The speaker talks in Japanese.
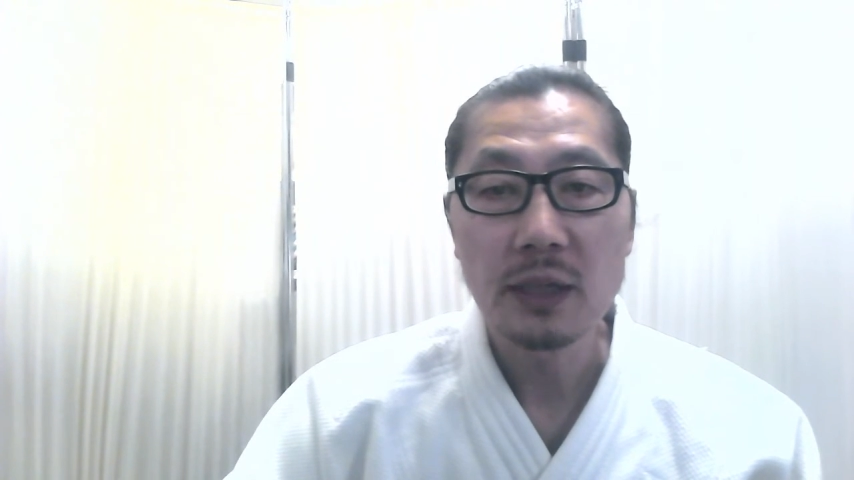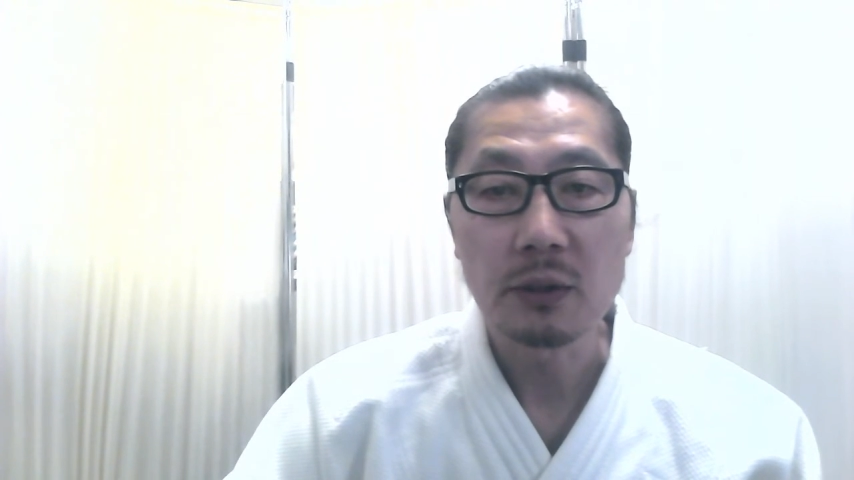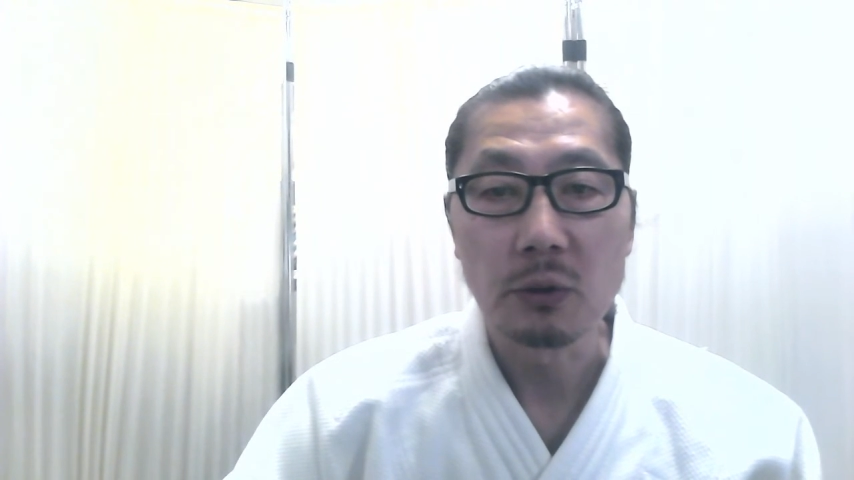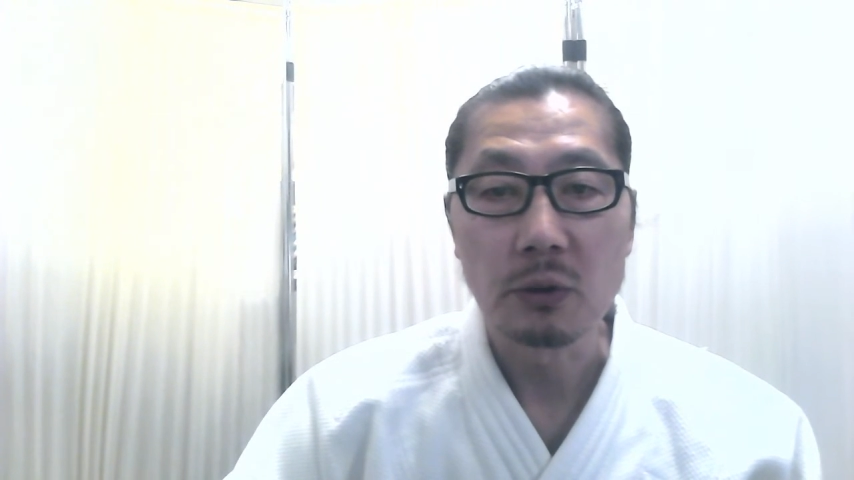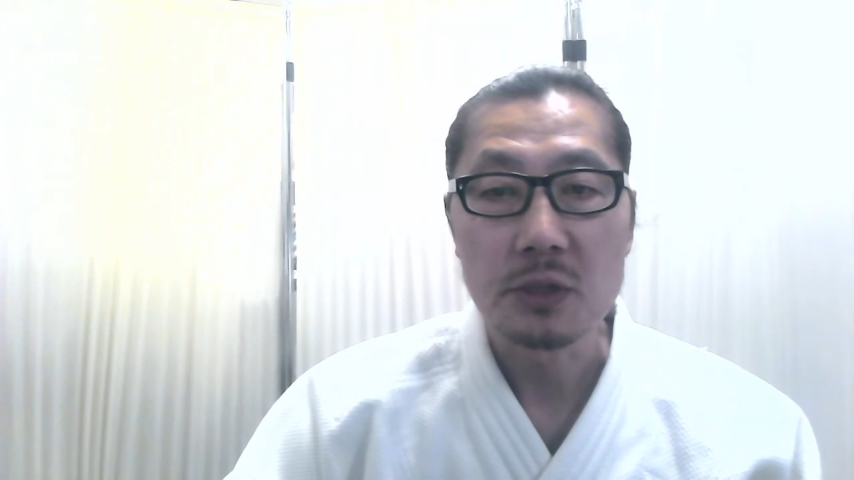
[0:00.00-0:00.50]
な
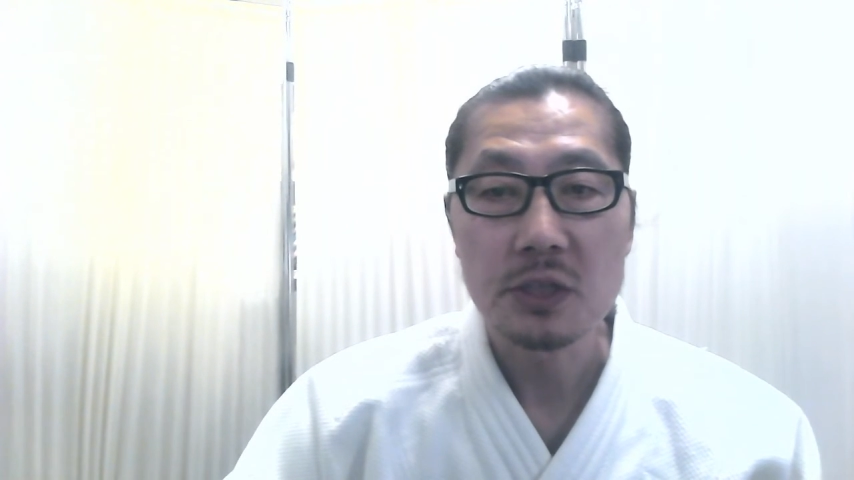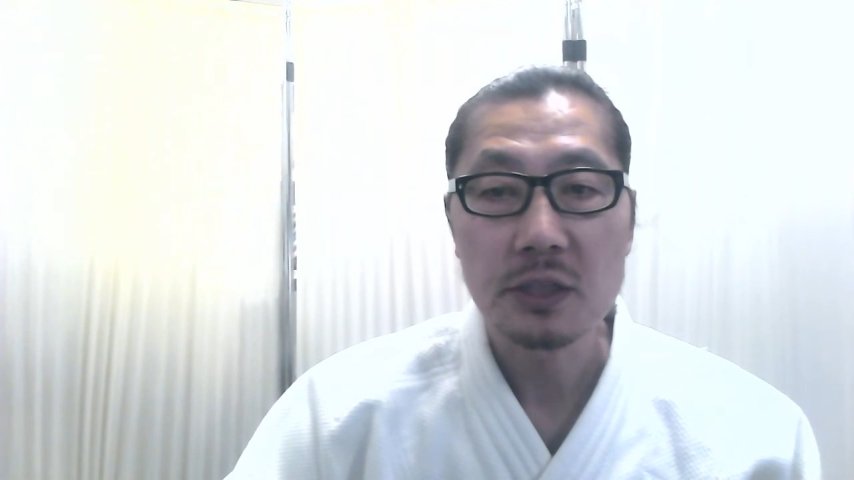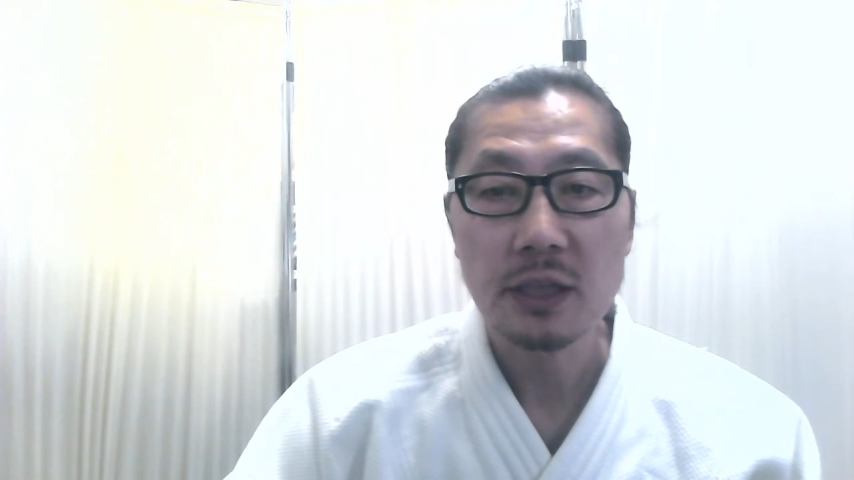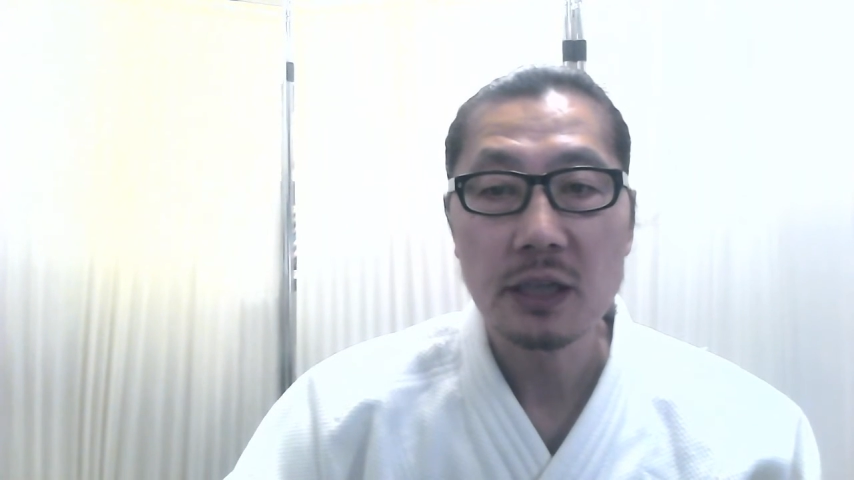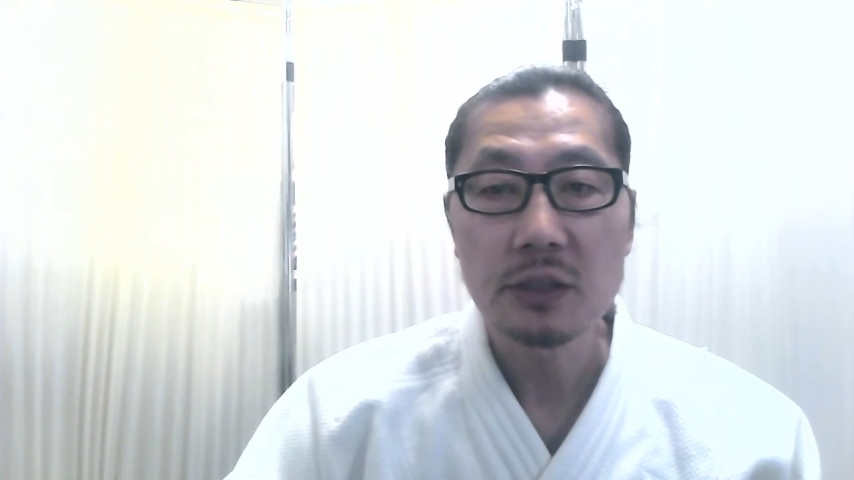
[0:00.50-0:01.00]
どの
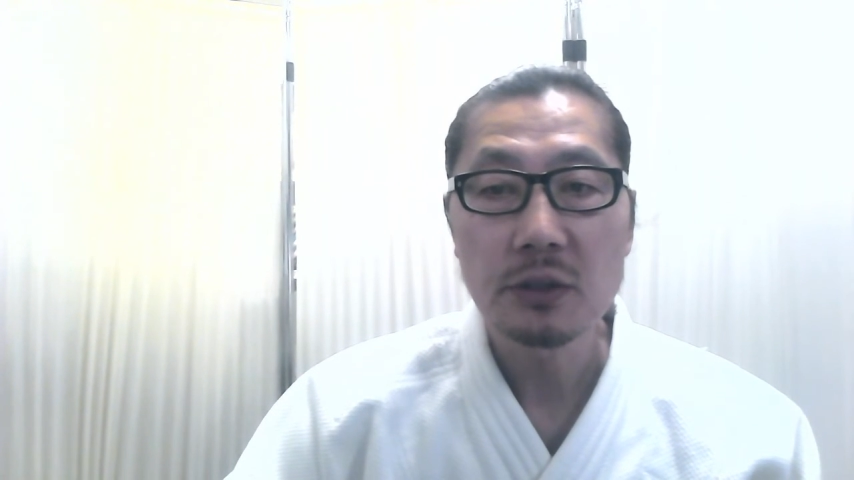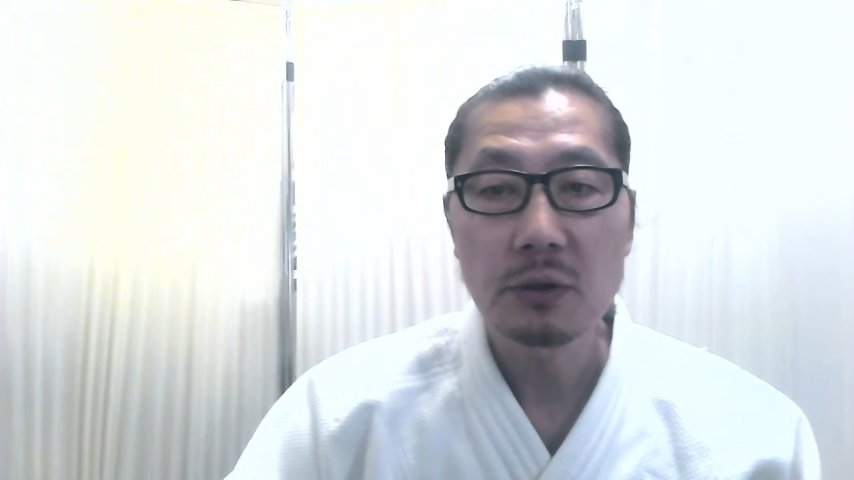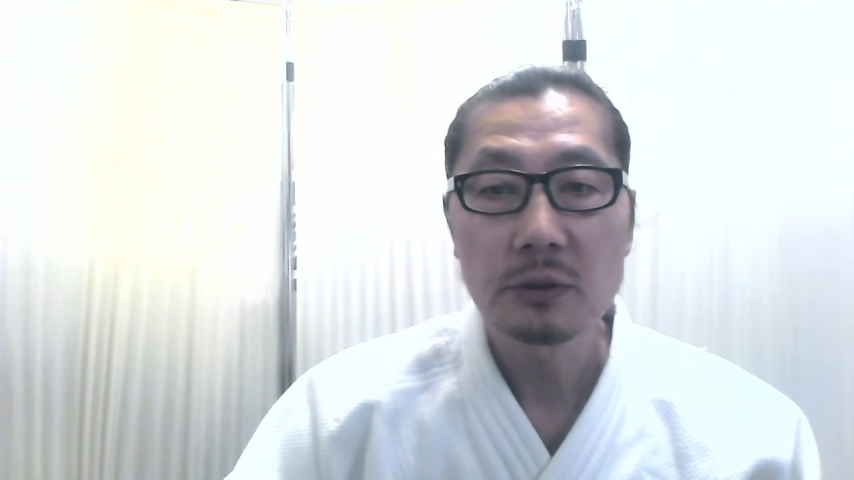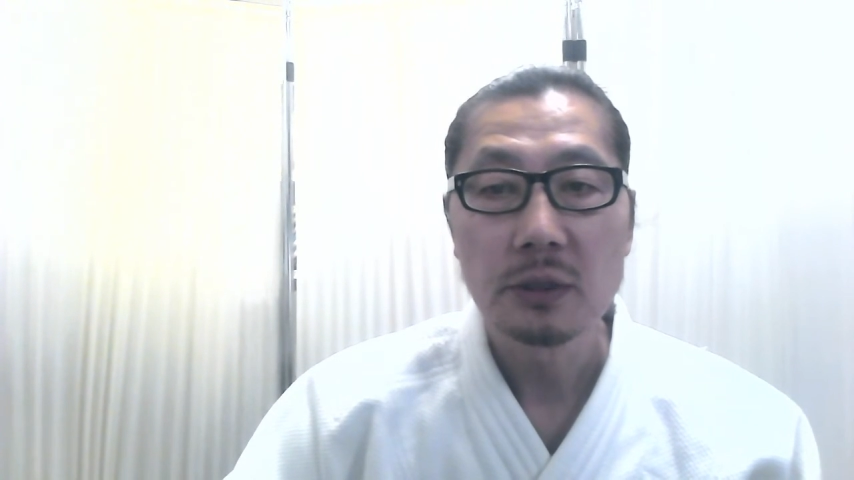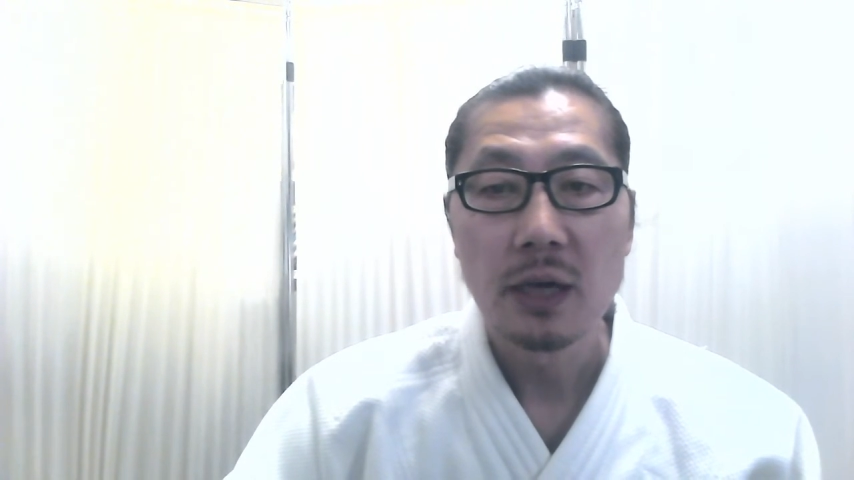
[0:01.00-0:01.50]
疾患に
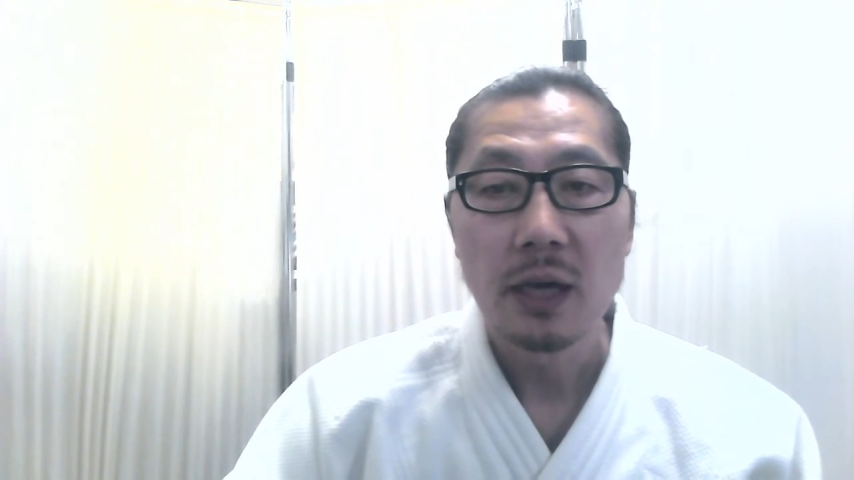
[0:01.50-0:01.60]
よる